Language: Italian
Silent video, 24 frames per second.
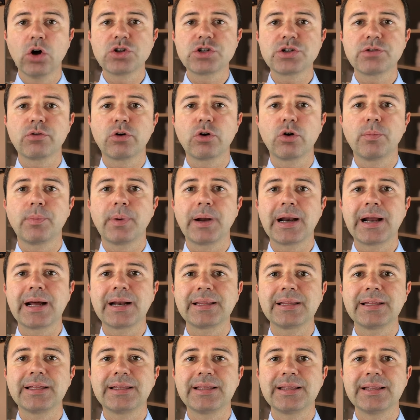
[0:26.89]
Oggi voglio
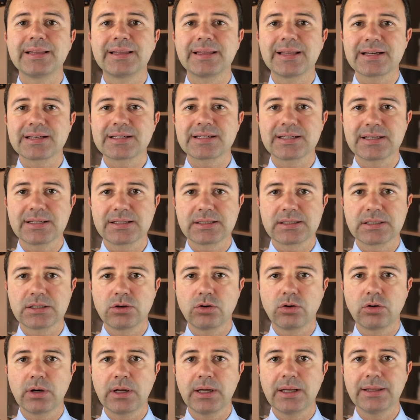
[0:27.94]
parlarti di
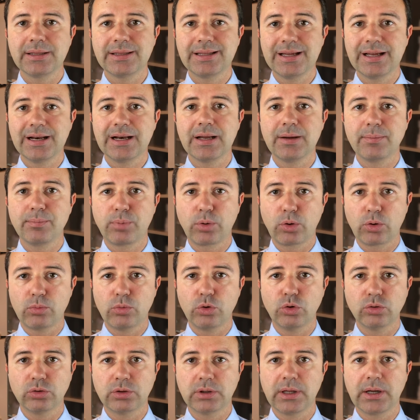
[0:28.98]
tassazione del
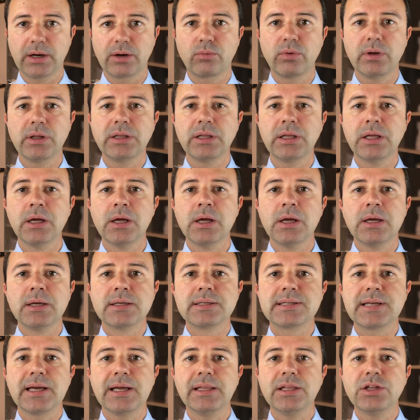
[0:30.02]
promoter, quindi
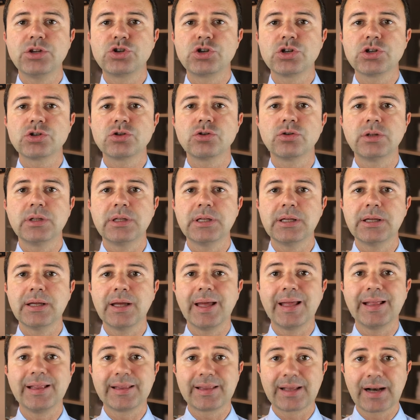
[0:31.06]
se hai deciso di
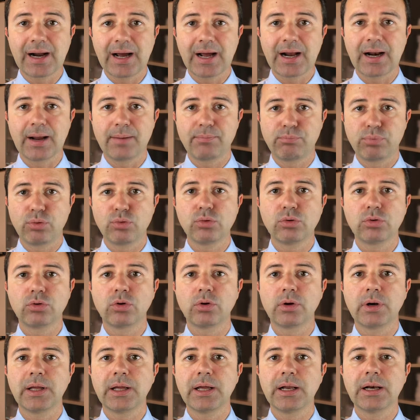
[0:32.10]
entrare
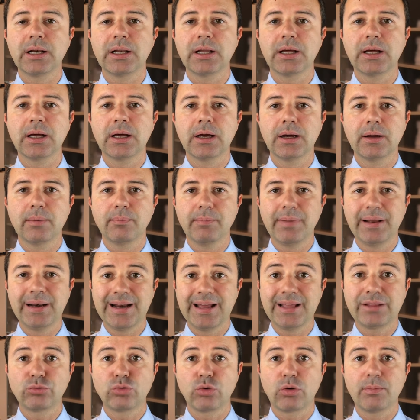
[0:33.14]
appunto eh, nel
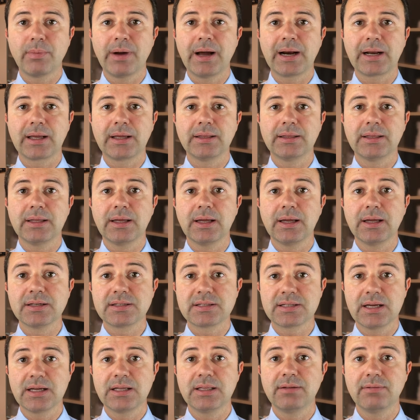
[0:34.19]
network marketing e
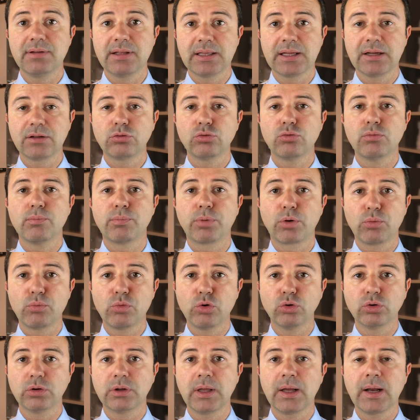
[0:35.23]
sei diventato un
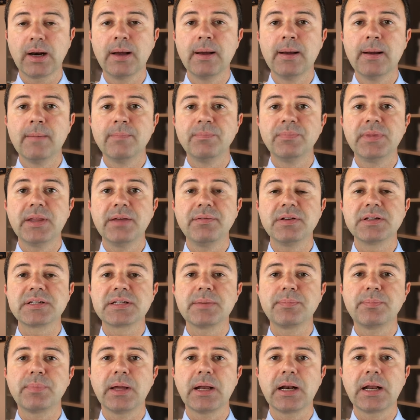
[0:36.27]
promoter, devi
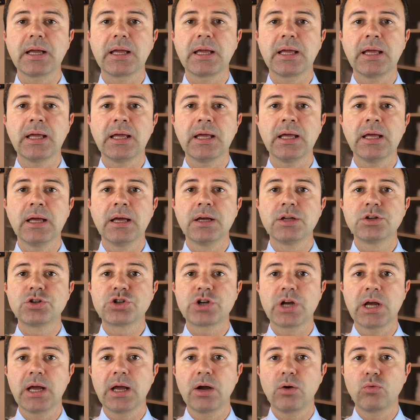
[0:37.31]
sapere che
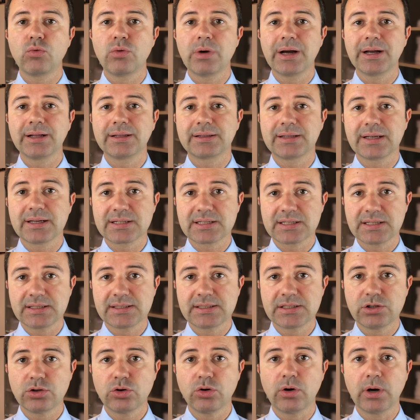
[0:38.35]
c'è una
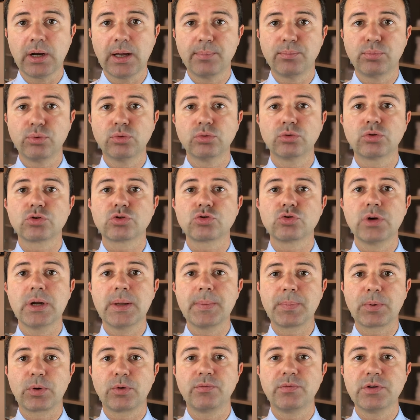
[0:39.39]
tassazione appunto
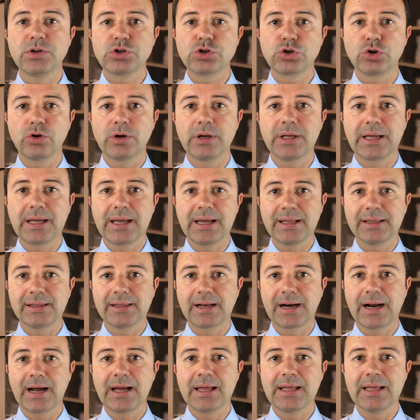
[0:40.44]
sulle provvigioni che
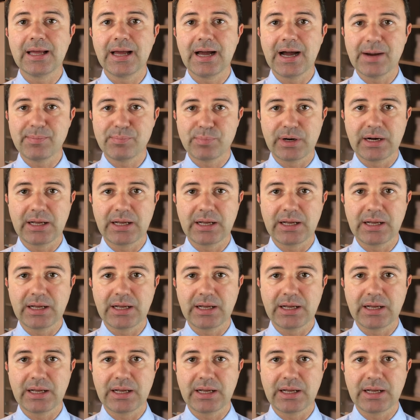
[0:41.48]
andrai a